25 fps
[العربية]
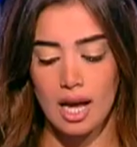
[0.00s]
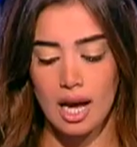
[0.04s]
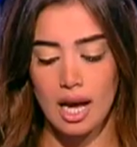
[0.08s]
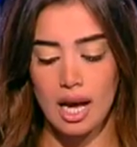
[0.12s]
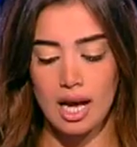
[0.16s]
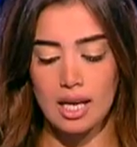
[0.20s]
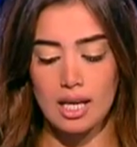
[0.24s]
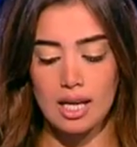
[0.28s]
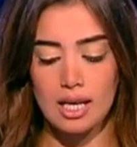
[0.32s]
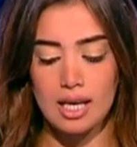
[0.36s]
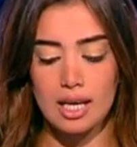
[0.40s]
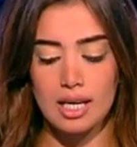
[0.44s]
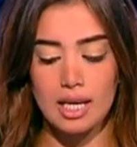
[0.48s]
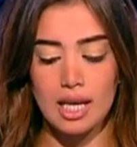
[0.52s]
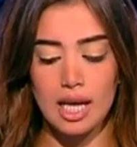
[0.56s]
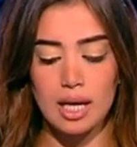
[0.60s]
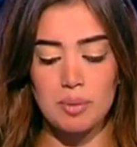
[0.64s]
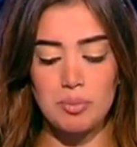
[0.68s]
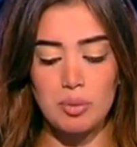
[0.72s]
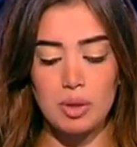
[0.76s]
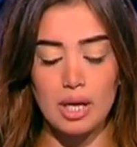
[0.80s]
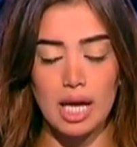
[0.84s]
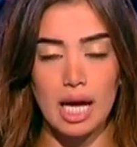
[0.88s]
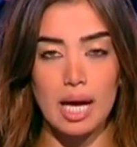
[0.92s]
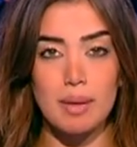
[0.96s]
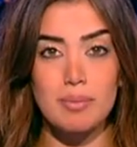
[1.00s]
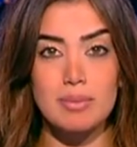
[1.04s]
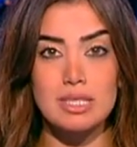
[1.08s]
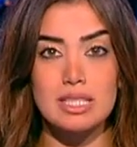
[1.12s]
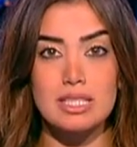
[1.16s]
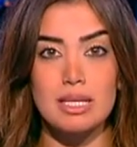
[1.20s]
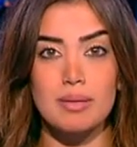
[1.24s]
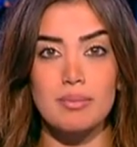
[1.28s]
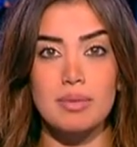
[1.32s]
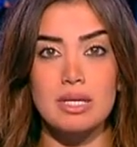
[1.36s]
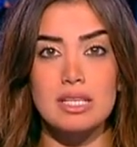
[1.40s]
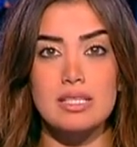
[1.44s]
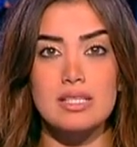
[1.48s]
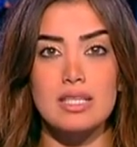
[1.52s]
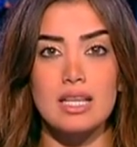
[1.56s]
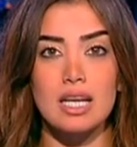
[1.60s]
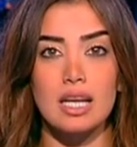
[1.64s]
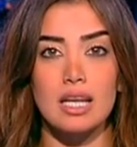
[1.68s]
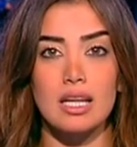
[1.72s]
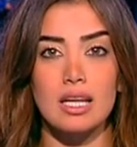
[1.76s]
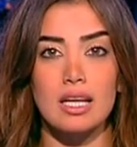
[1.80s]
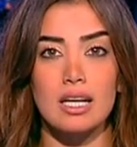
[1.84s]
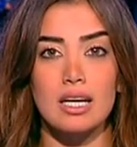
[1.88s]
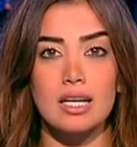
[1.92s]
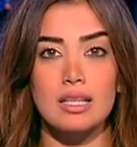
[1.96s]
أعلن نائب العام التمييزي
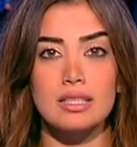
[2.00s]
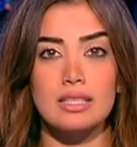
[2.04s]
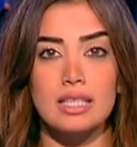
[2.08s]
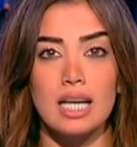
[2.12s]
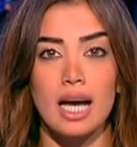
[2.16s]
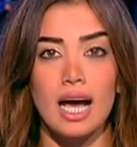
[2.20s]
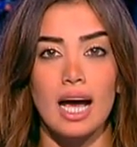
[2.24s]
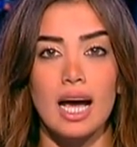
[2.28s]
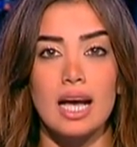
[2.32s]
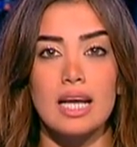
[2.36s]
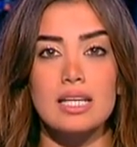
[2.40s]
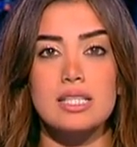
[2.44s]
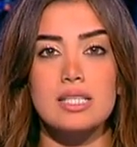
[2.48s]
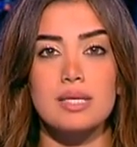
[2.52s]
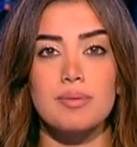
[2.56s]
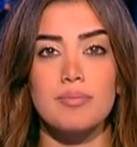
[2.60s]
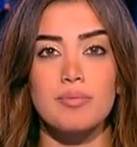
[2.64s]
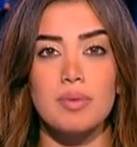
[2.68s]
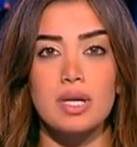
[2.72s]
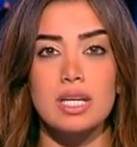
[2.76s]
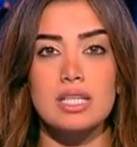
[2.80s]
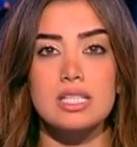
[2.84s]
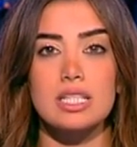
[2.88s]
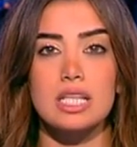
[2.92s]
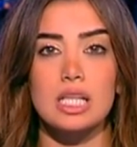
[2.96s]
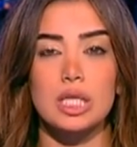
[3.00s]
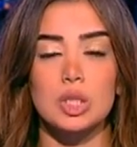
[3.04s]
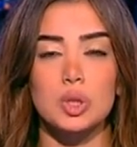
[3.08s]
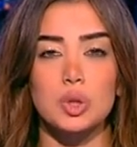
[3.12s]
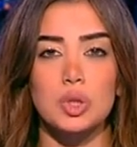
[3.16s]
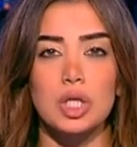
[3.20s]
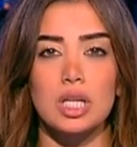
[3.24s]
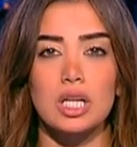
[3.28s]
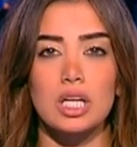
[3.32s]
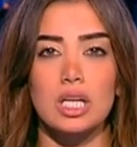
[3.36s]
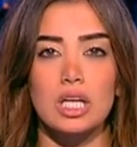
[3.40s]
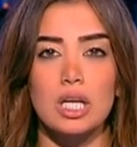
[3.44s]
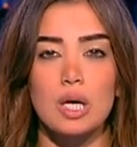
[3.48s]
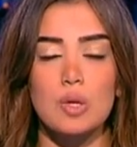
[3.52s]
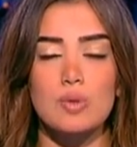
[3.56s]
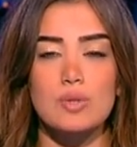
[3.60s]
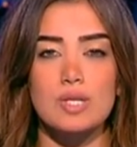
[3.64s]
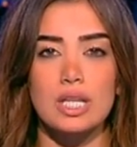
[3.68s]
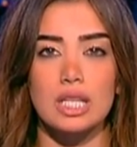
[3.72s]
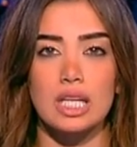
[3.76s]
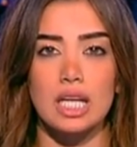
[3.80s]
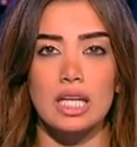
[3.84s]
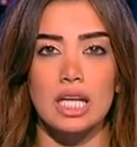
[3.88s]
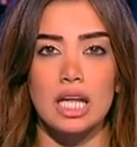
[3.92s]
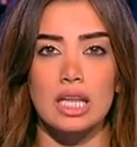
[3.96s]
القاضي حاتم ماضي للشرق
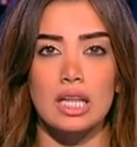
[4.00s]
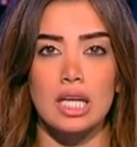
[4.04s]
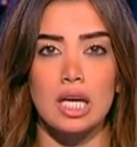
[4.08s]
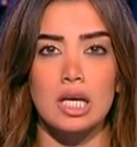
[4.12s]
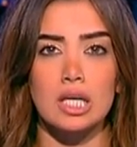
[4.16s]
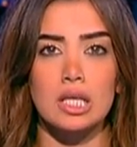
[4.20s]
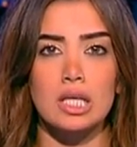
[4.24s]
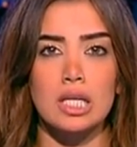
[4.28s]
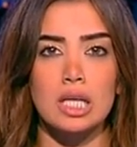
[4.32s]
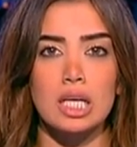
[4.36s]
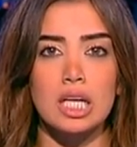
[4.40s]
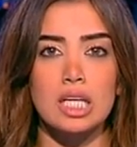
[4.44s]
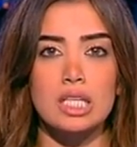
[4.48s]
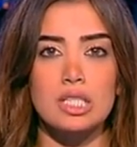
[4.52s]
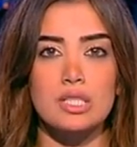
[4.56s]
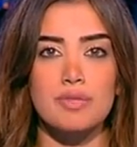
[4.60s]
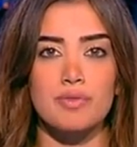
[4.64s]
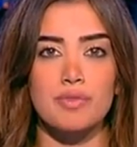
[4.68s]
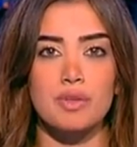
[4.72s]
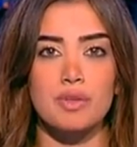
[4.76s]
الأوسط أن التحقيقات